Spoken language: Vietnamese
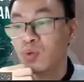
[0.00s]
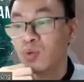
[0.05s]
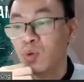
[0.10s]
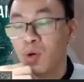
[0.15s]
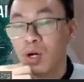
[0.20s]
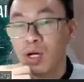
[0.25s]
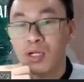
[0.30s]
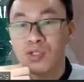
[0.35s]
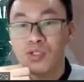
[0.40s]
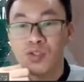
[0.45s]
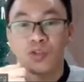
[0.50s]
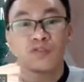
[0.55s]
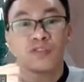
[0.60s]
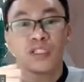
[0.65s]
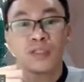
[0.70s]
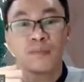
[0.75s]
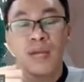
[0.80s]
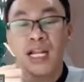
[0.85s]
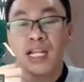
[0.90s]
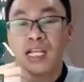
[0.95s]
Trung Quốc rồi
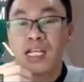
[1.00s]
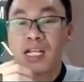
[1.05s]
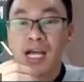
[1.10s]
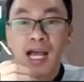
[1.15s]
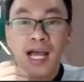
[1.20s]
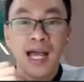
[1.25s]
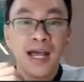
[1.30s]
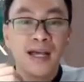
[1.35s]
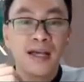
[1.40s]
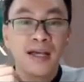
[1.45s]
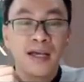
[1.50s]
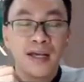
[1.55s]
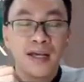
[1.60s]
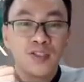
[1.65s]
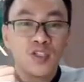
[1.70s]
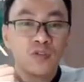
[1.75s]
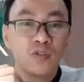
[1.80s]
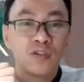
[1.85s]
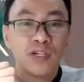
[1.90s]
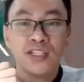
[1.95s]
với Manila
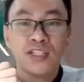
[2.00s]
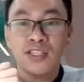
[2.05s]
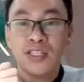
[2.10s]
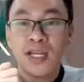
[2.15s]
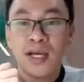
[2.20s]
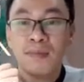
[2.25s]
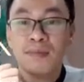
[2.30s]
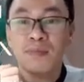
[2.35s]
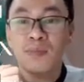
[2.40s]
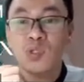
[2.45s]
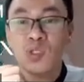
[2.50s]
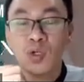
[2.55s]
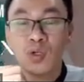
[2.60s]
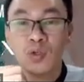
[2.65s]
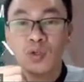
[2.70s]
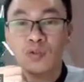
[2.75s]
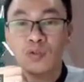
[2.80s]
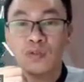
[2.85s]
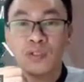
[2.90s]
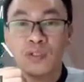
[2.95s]
rồi với Siem
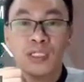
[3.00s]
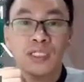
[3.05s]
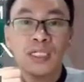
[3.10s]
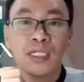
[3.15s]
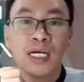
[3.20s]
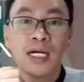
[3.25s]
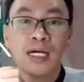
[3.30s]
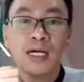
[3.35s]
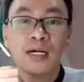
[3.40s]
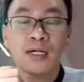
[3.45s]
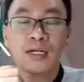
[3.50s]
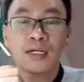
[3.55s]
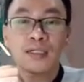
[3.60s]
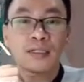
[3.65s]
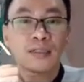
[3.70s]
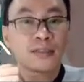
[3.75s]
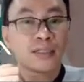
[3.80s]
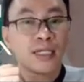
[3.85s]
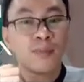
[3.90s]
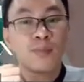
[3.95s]
rồi với
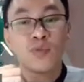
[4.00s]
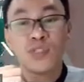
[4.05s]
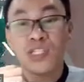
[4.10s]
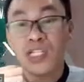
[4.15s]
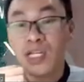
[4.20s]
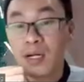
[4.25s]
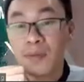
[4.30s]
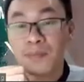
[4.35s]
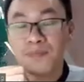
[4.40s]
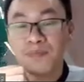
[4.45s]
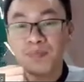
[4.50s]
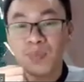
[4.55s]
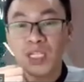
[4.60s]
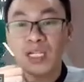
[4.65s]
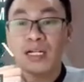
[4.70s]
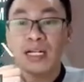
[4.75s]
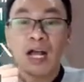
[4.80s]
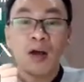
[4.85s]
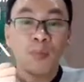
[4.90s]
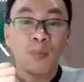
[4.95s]
uh, Campuchia
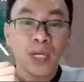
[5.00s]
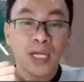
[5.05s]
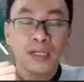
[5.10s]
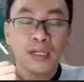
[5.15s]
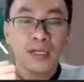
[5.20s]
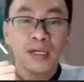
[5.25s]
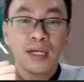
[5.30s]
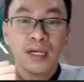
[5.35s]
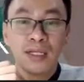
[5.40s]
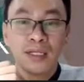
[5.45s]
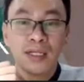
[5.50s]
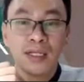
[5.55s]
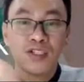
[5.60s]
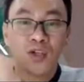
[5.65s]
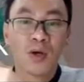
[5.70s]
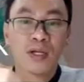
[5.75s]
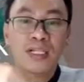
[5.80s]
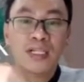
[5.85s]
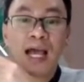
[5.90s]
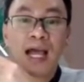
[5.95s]
rất là cao miên
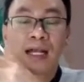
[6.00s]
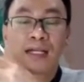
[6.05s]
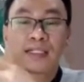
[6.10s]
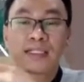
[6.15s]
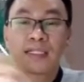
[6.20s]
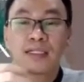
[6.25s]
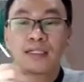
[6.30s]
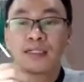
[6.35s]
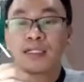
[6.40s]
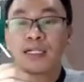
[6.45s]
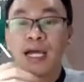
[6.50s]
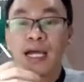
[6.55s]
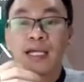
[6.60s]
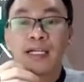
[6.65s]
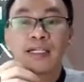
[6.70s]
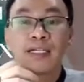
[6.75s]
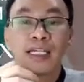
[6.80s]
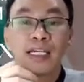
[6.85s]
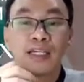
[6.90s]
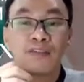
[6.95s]
thì rõ ràng là gì người
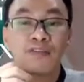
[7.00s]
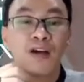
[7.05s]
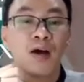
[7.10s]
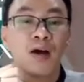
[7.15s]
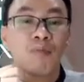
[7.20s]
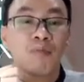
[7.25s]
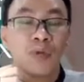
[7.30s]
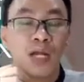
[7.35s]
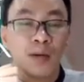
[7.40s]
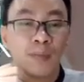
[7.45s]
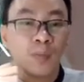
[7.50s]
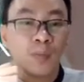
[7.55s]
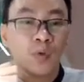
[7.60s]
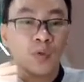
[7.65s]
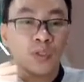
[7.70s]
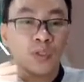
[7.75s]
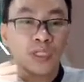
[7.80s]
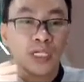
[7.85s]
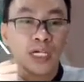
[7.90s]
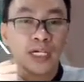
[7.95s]
anh kỳ vọng là
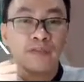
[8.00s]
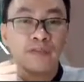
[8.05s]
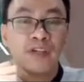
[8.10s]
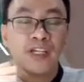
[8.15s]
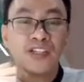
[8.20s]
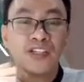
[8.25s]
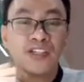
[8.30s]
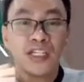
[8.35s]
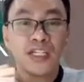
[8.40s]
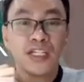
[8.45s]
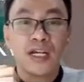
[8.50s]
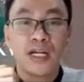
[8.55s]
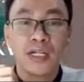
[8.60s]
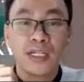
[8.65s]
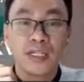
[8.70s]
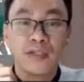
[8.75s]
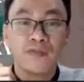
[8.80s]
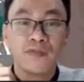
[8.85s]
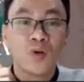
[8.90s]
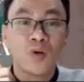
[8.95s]
một cái vị trí
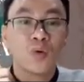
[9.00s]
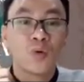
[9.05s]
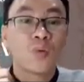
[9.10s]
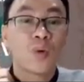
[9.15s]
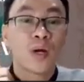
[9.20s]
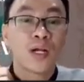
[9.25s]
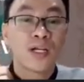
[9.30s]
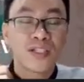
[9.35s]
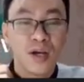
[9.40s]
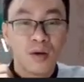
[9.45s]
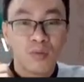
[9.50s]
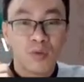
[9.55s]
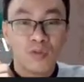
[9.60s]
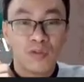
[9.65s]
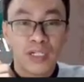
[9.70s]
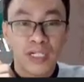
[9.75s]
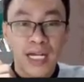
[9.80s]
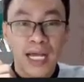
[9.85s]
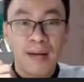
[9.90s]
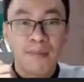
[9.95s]
địa lý vô cùng quan trọng
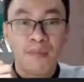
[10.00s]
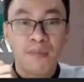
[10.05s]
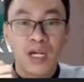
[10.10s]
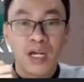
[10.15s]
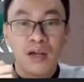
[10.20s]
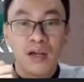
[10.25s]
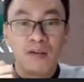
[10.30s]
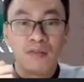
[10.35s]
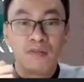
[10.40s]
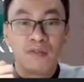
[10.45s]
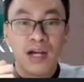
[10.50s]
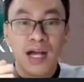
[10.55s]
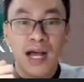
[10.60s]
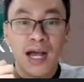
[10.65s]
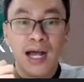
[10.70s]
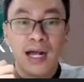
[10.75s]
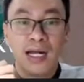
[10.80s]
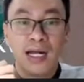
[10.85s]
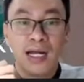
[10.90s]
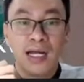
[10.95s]
của Việt Nam
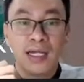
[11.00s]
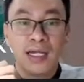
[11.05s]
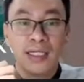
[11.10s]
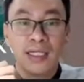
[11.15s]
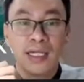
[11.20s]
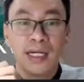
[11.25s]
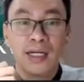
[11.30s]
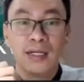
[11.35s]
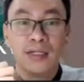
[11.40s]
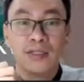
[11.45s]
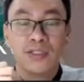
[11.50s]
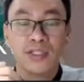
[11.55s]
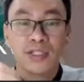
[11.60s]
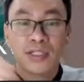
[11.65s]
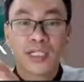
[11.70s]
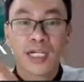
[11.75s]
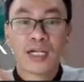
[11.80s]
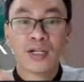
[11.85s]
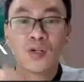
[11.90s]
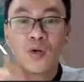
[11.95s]
và cái à,
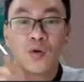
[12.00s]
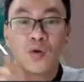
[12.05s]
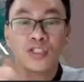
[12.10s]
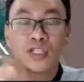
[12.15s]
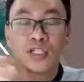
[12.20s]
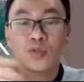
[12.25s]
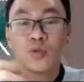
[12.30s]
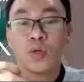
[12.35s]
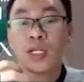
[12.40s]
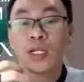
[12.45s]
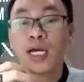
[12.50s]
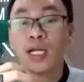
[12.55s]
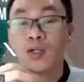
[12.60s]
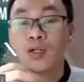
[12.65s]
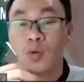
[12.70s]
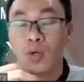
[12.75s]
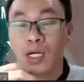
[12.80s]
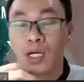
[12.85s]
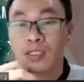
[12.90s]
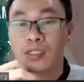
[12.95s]
sự kết nối sự xuất
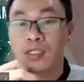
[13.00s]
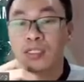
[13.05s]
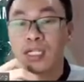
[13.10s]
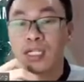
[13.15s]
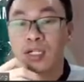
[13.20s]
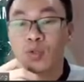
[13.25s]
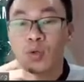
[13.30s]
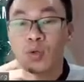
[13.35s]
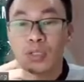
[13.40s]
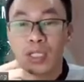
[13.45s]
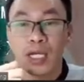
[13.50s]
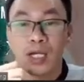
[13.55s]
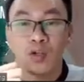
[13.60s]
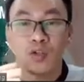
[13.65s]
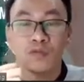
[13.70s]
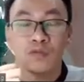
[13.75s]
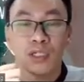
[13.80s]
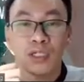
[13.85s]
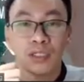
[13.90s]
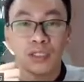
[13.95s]
hiện của các thương nhân quốc tế
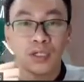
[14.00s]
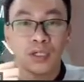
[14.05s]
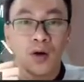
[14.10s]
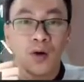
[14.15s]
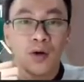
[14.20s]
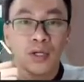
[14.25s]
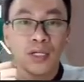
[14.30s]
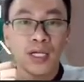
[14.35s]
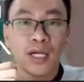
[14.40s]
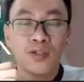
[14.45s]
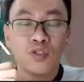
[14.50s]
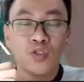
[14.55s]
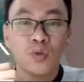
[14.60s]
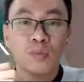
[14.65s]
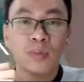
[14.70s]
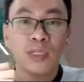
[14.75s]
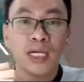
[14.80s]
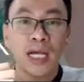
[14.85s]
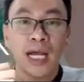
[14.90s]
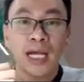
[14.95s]
ở khu vực có thể
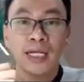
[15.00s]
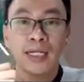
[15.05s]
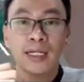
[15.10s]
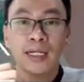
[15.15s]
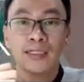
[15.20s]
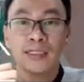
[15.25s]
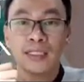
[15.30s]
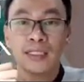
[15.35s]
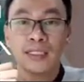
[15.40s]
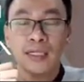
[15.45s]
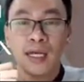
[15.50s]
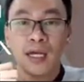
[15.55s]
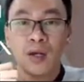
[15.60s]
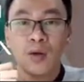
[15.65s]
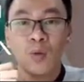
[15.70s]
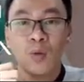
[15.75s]
giúp người anh là gì